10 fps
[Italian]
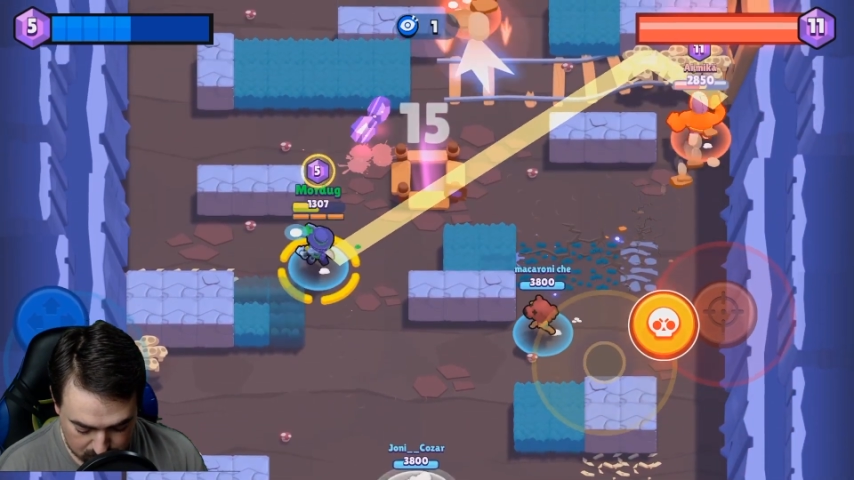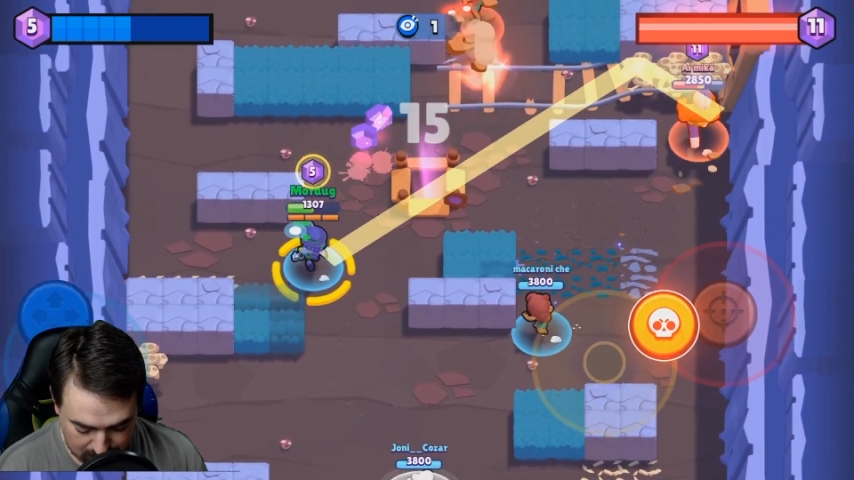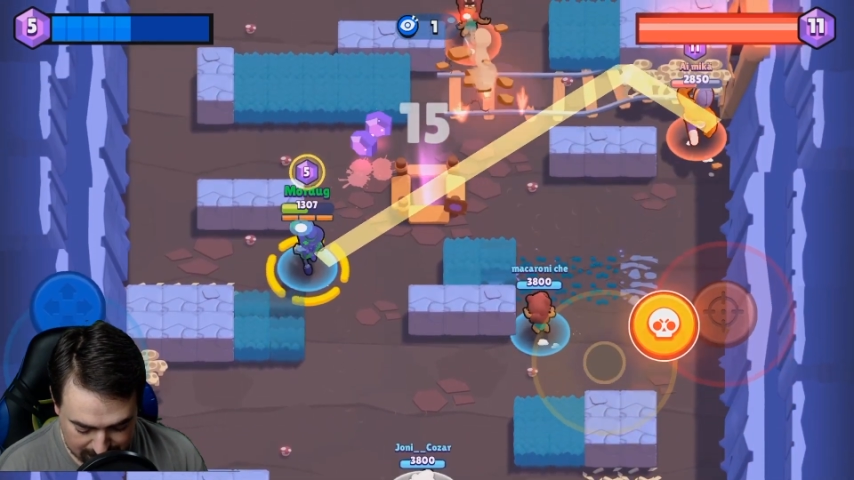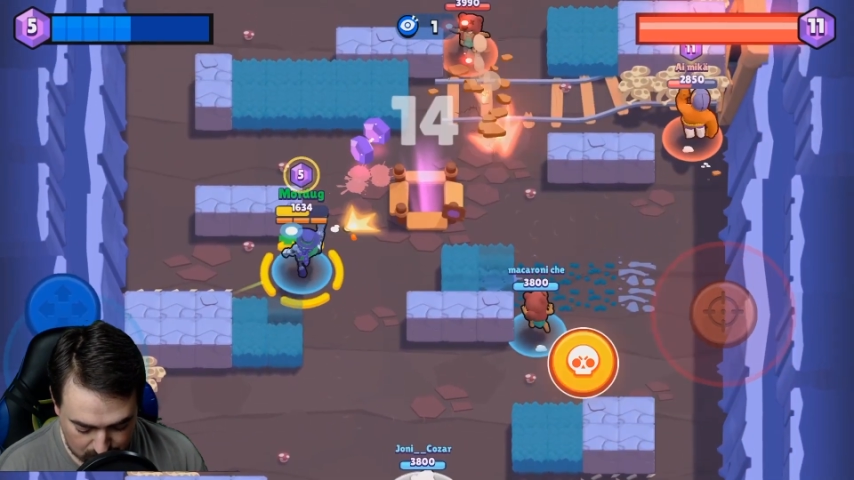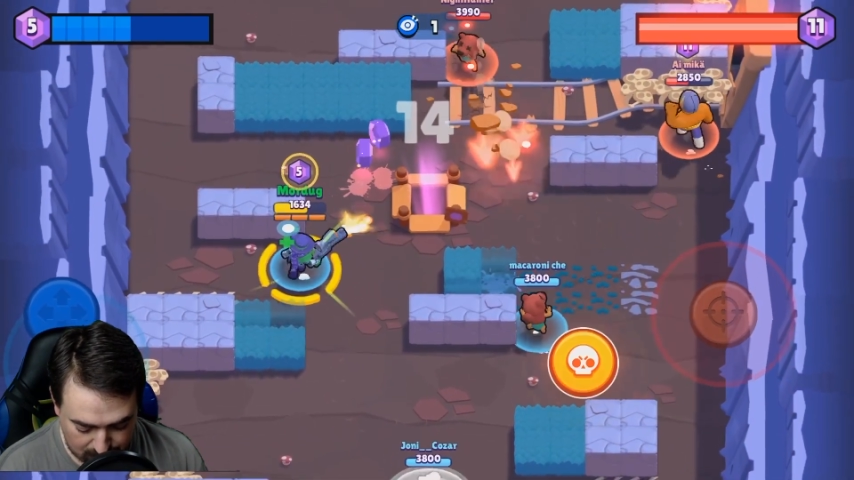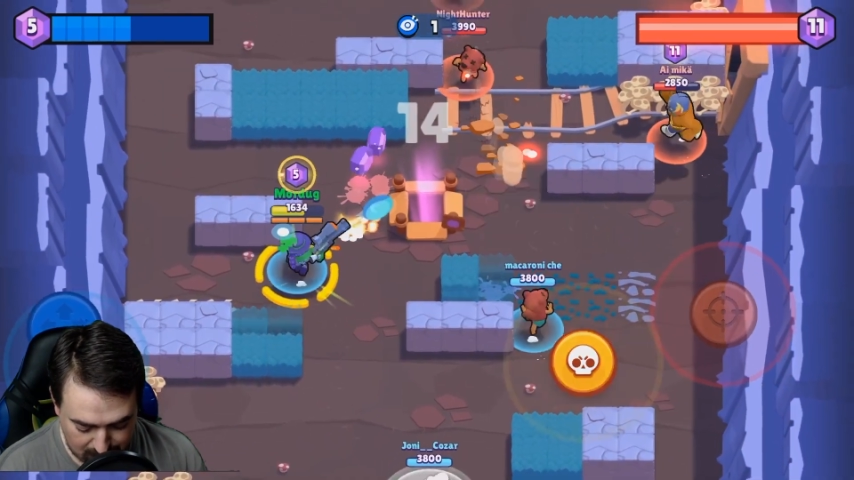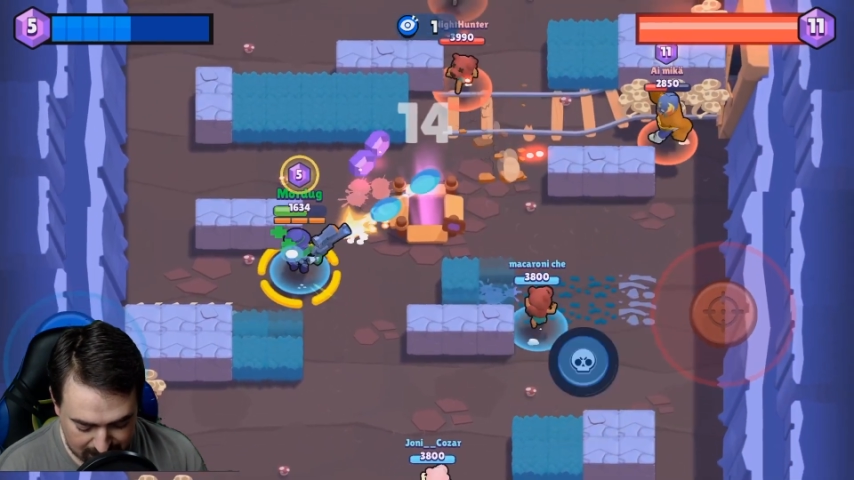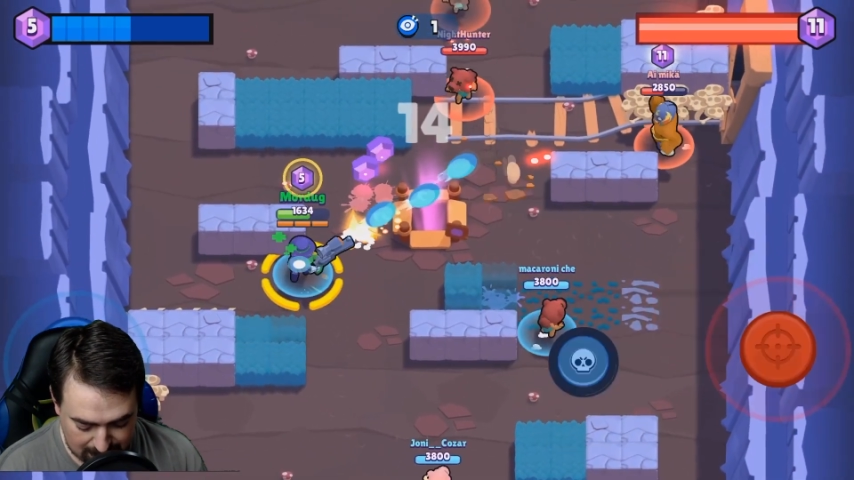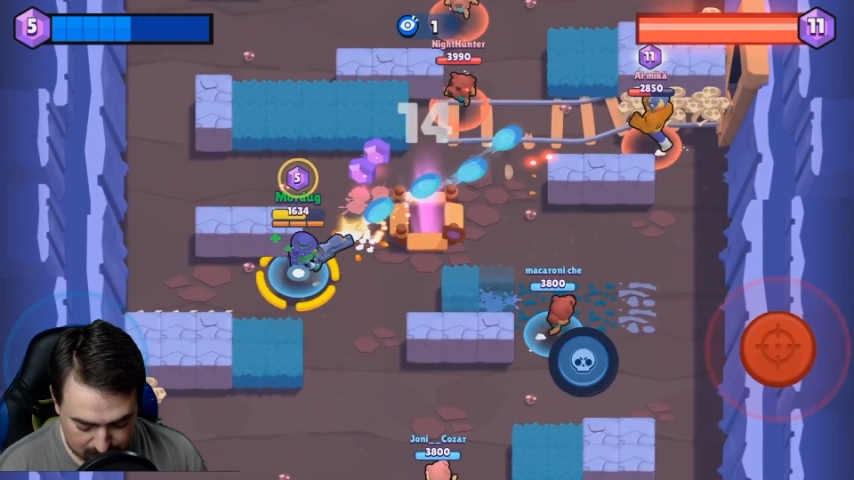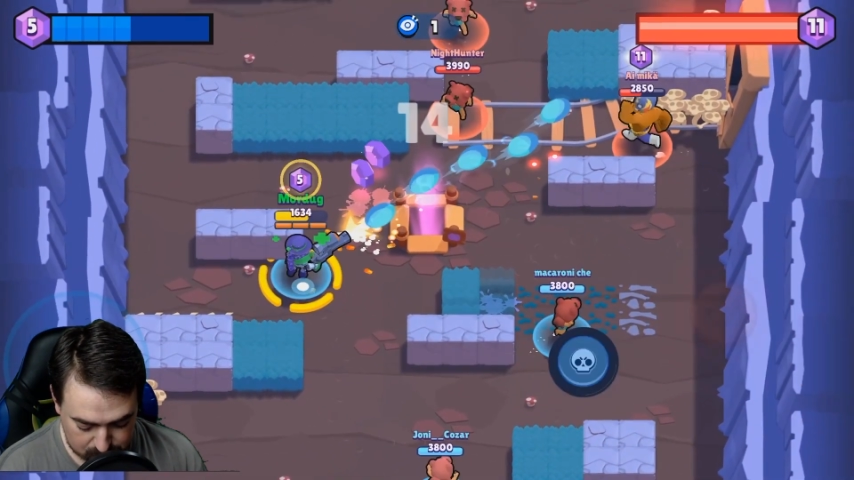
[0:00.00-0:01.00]
Guardalo che
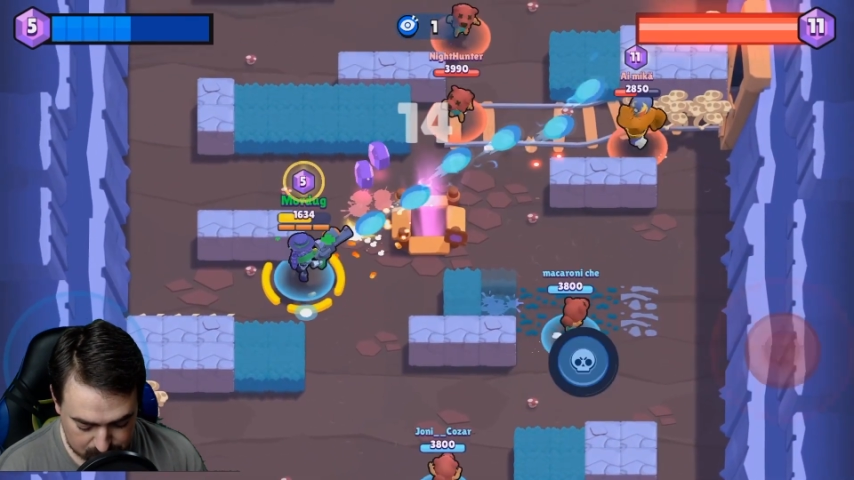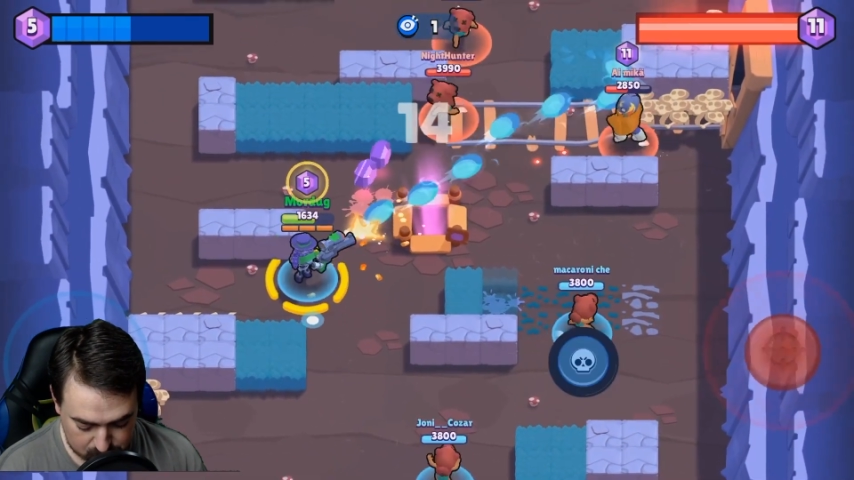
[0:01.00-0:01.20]
maledetto.